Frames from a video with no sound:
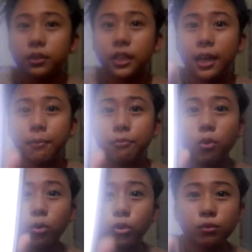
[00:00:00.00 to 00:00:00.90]
Yan.
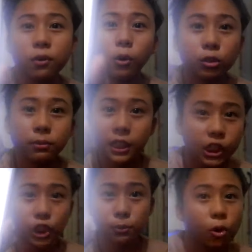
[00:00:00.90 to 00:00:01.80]
Focus, focus,
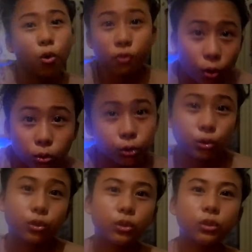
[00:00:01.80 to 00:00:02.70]
focus.